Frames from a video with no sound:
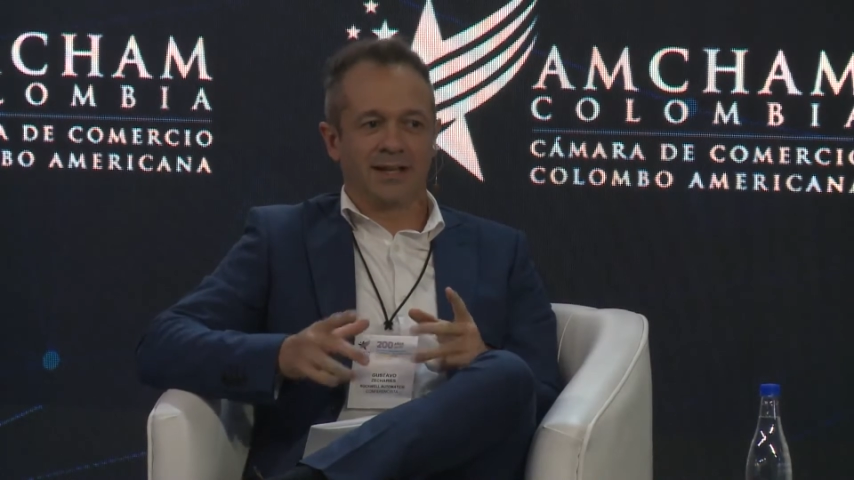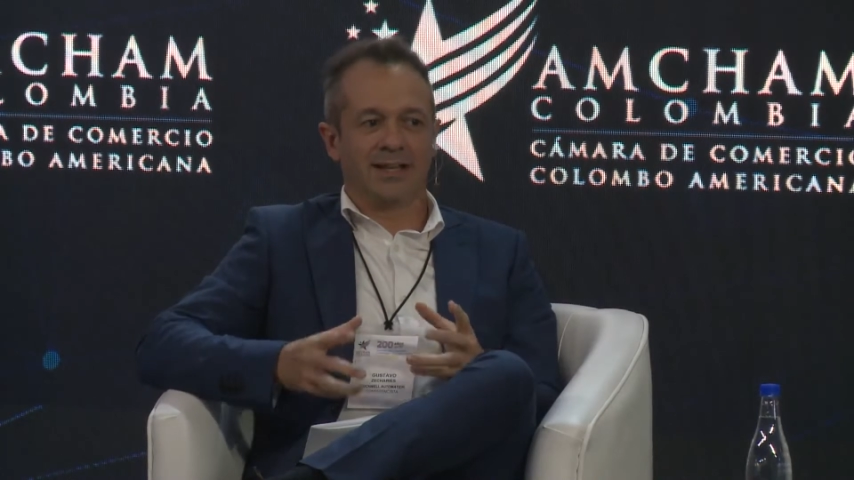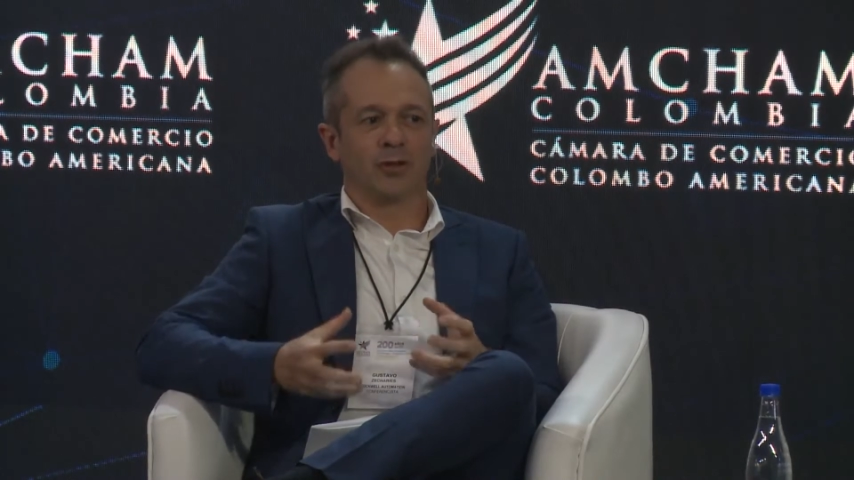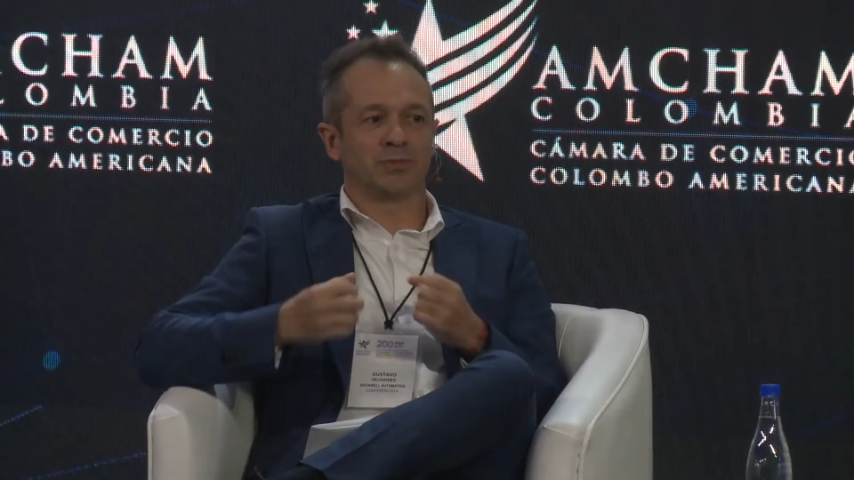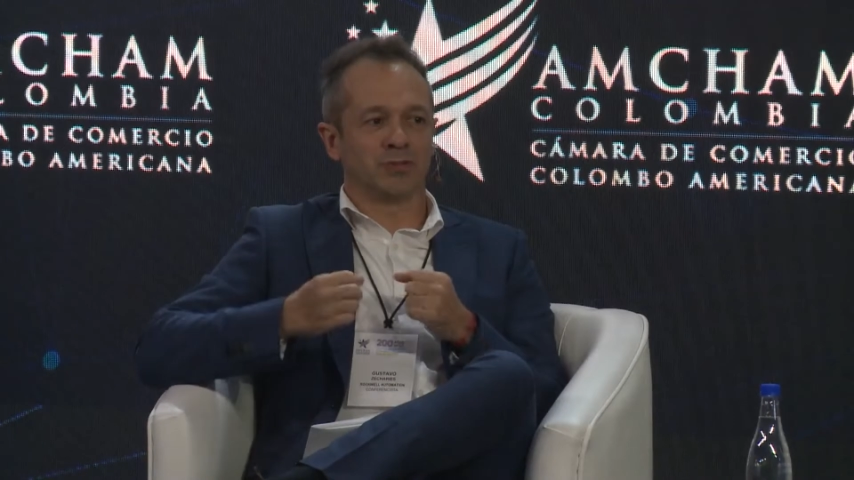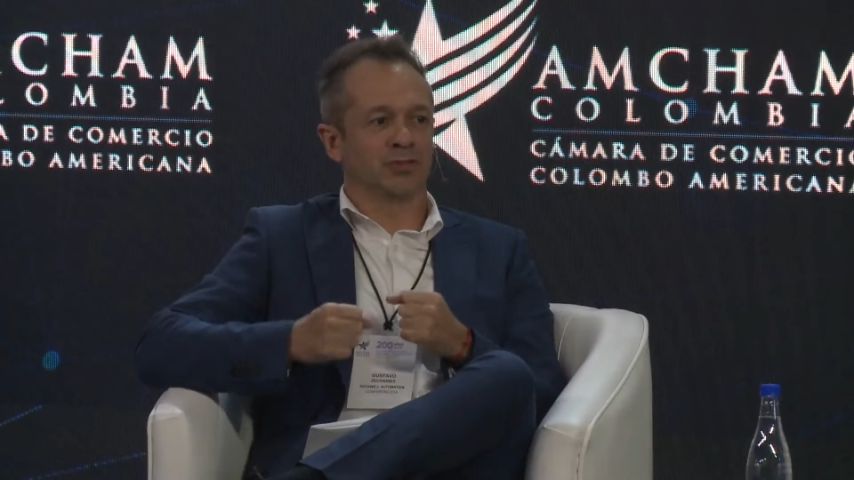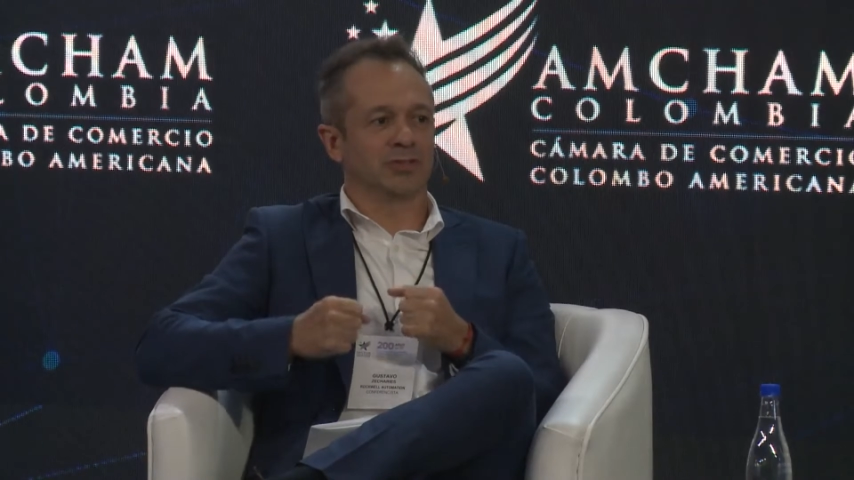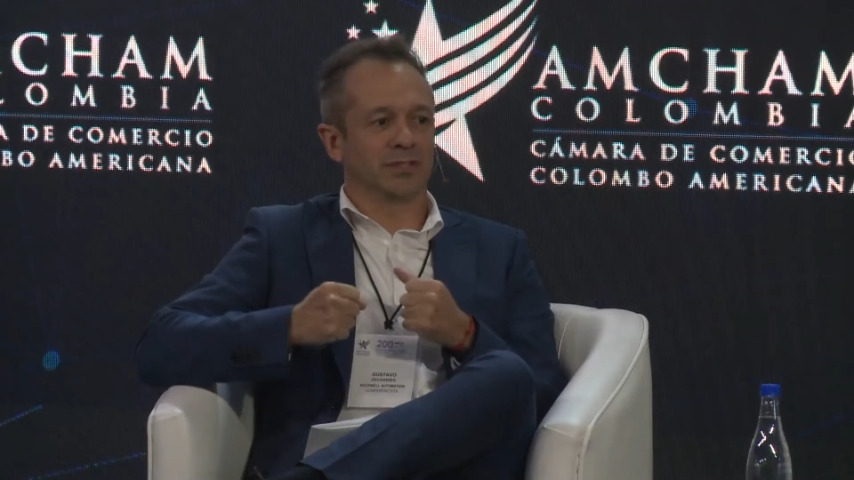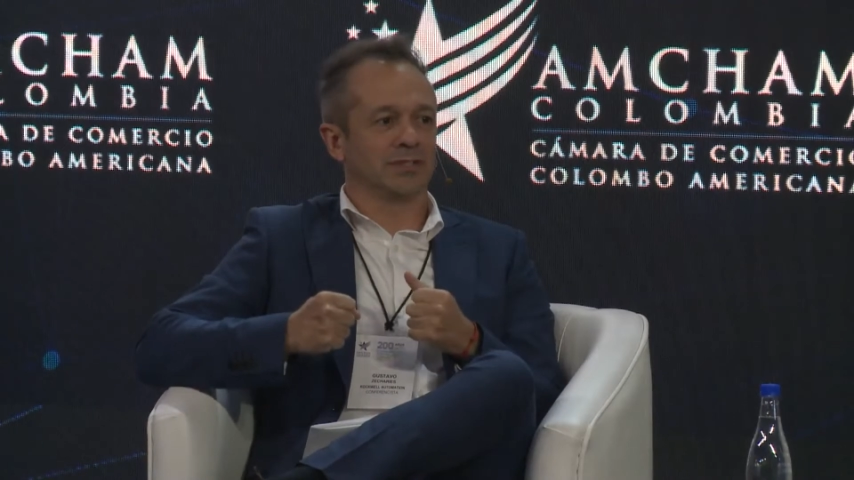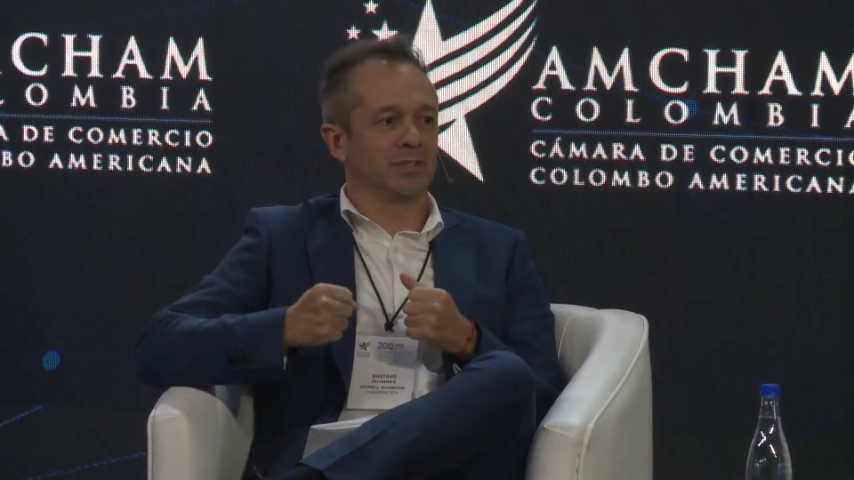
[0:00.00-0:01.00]
la adopción de
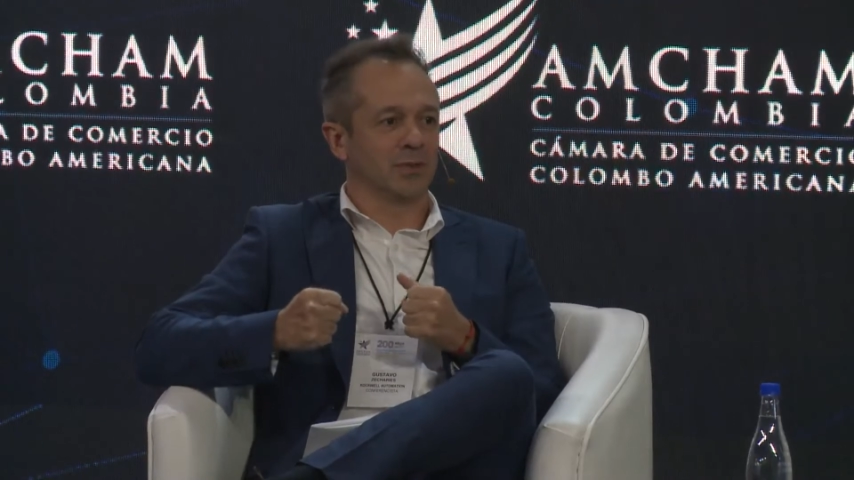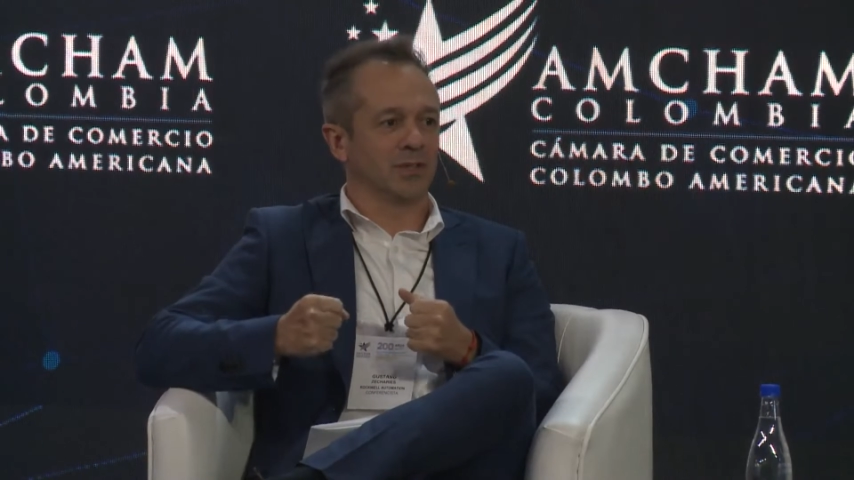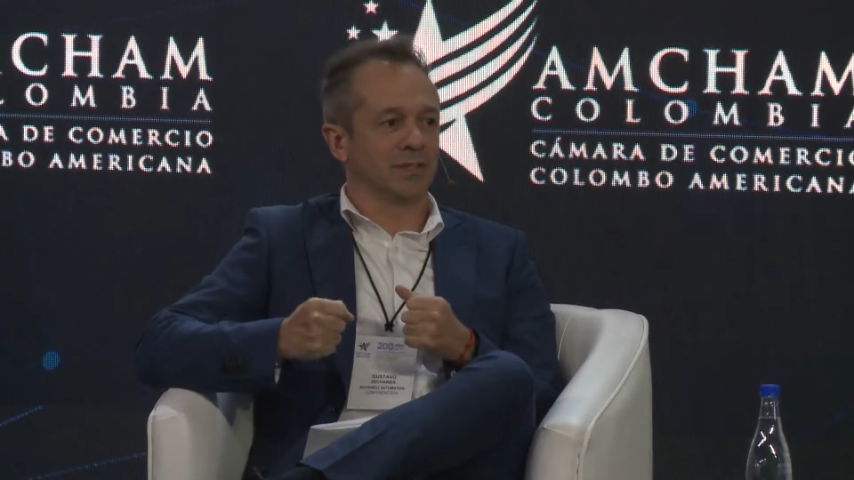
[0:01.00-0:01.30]
este tipo de